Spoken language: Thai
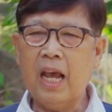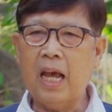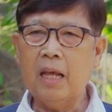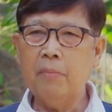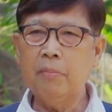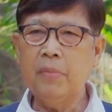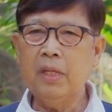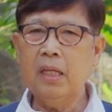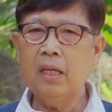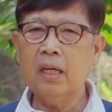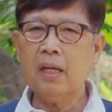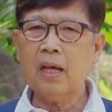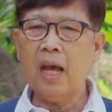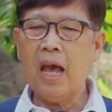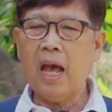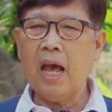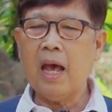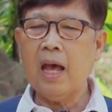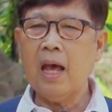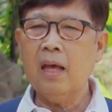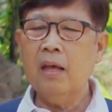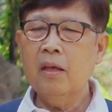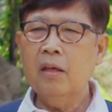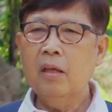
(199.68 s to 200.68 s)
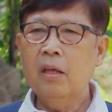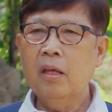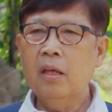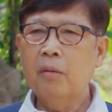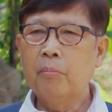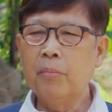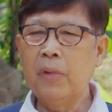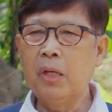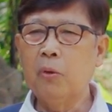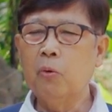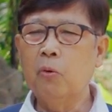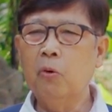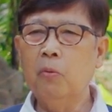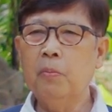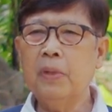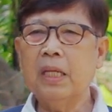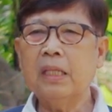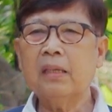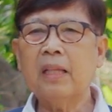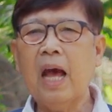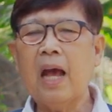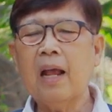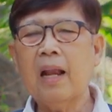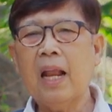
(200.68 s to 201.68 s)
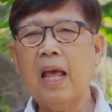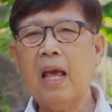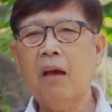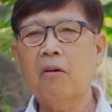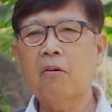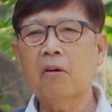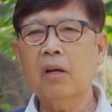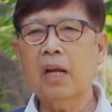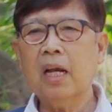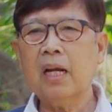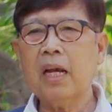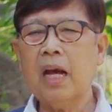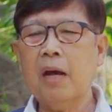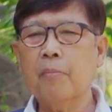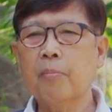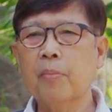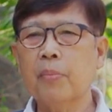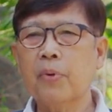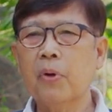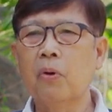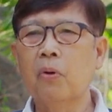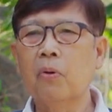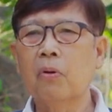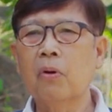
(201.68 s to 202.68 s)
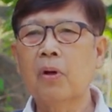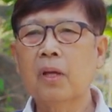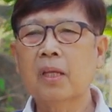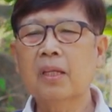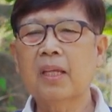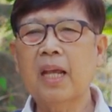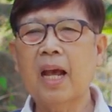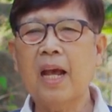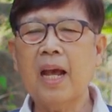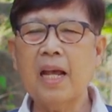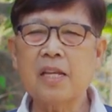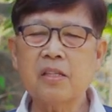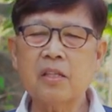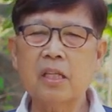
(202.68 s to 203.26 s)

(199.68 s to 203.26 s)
แขนมีขามีหูมีตาแล้วนะครับพระองค์ยังให้